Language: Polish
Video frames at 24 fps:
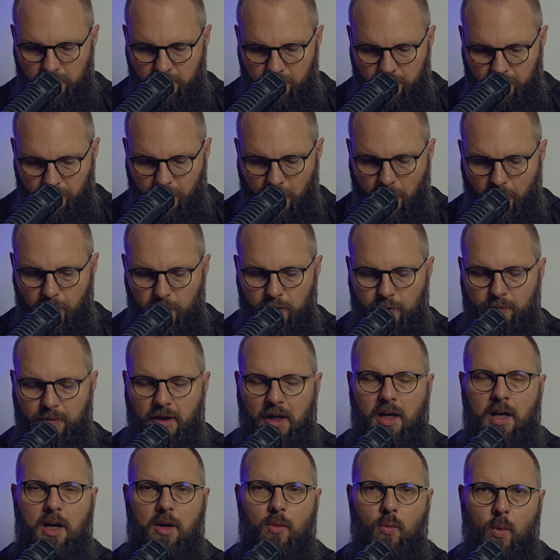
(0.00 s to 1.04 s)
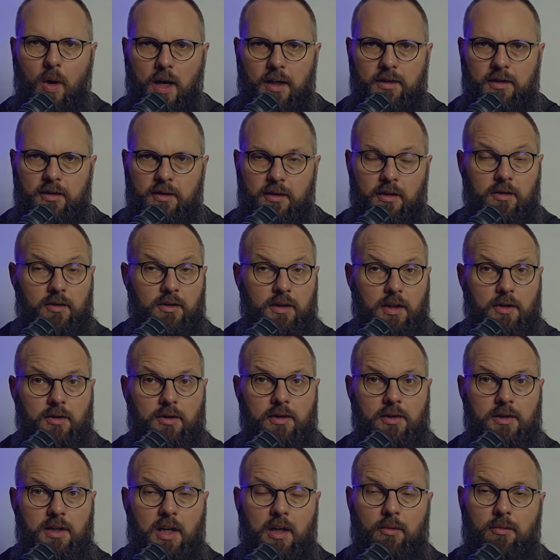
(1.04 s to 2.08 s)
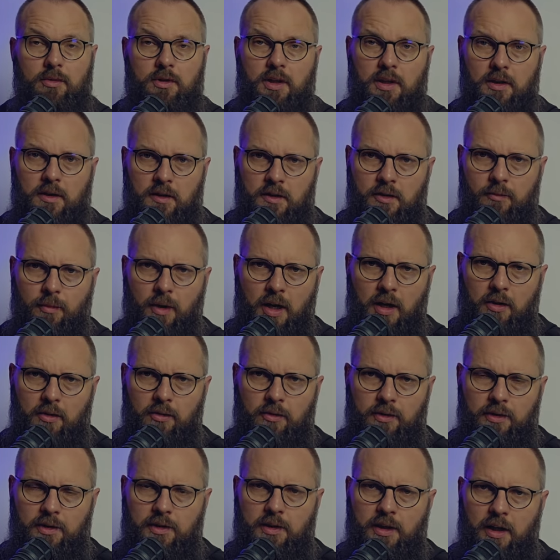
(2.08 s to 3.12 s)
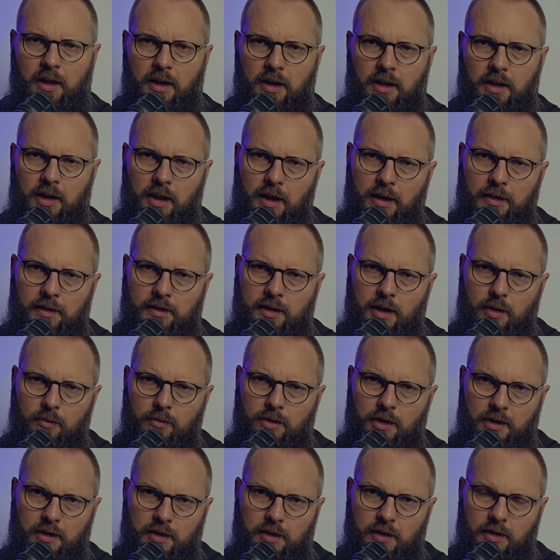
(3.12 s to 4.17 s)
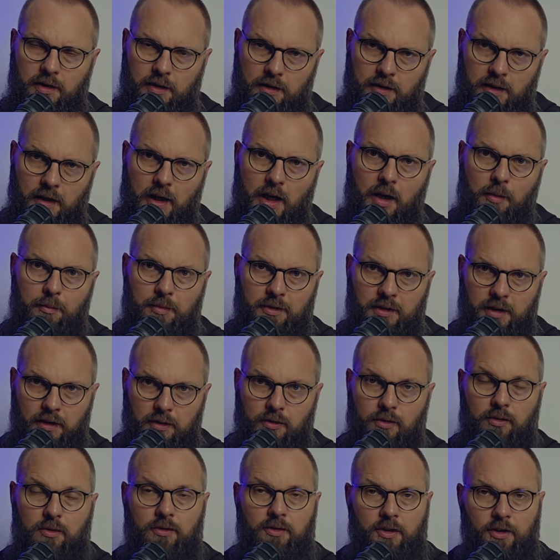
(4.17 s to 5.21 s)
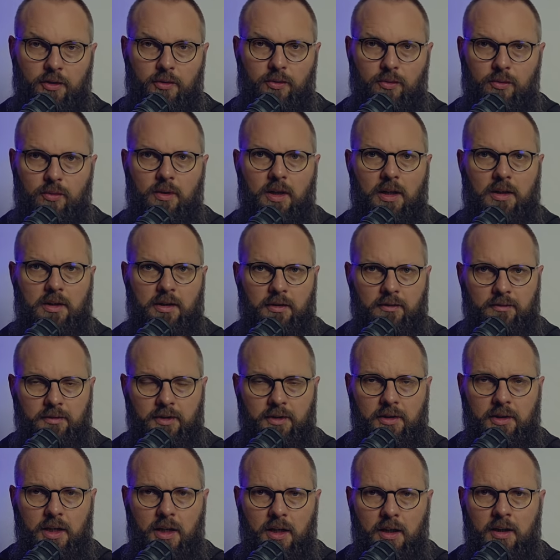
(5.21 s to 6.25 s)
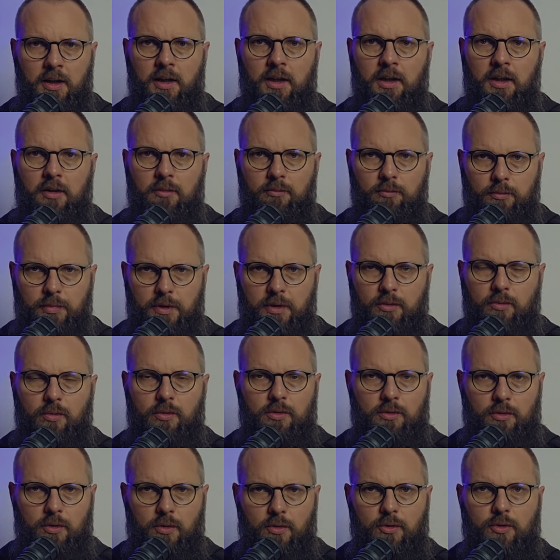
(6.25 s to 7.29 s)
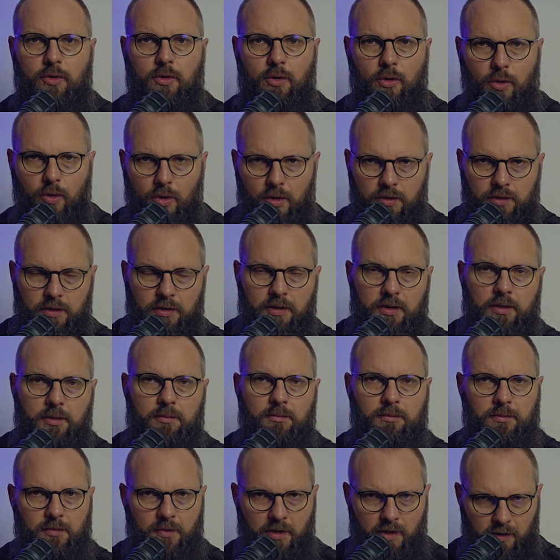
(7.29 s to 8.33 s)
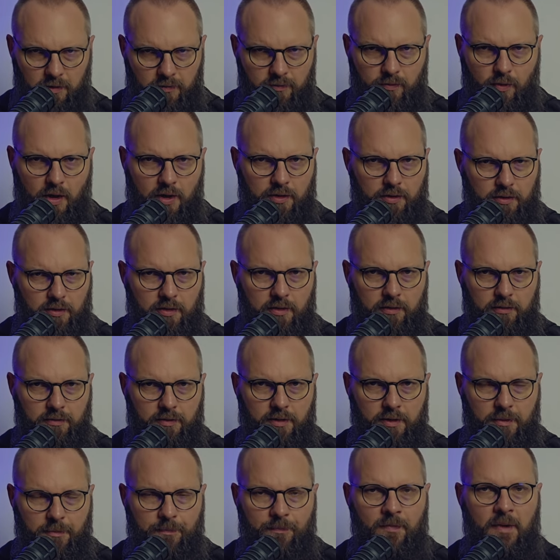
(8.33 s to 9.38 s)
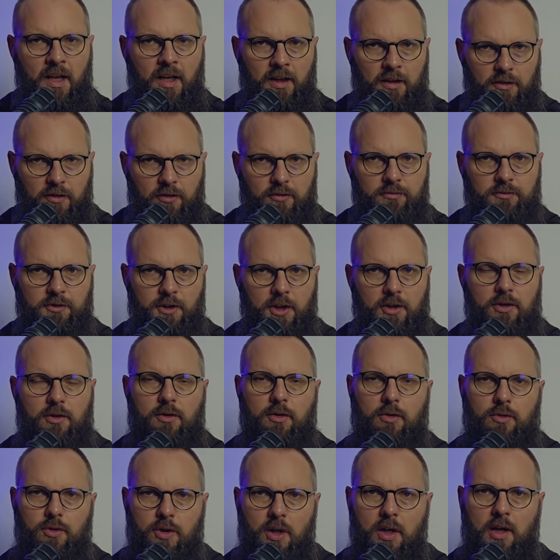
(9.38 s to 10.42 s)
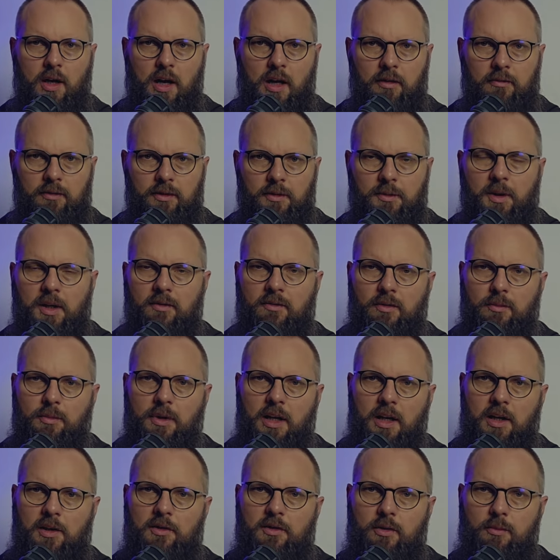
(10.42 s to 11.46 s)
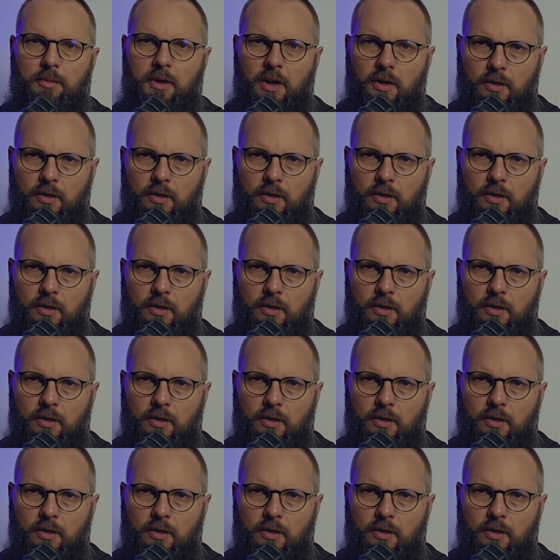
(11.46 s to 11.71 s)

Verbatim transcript: nie odbiera łaski, to znaczy cały czas dba o Izraela i cały czas chce, aby na tronie króla Dawida był ktoś godny i właściwy. No, jest to ciekawe. Nie wybiera sobie